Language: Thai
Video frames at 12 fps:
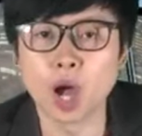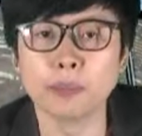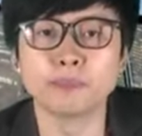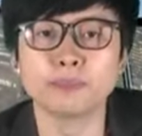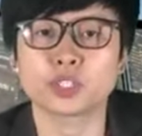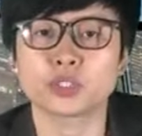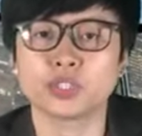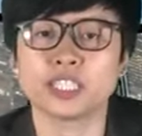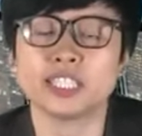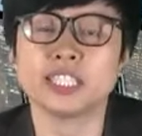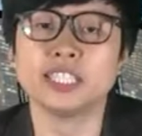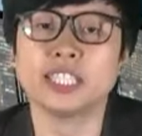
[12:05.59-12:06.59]

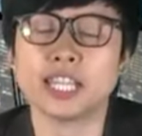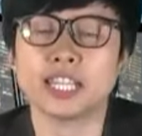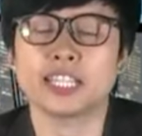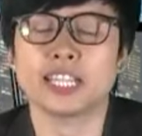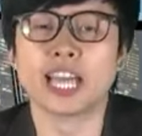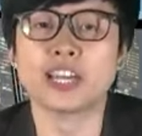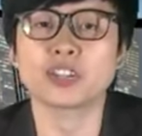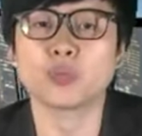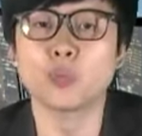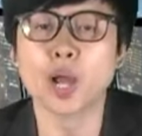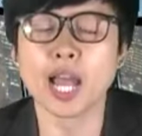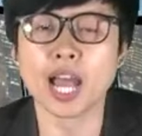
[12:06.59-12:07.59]
opportunity day นะคะหรื
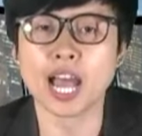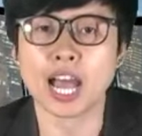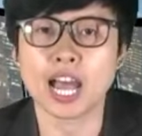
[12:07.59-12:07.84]
อว่า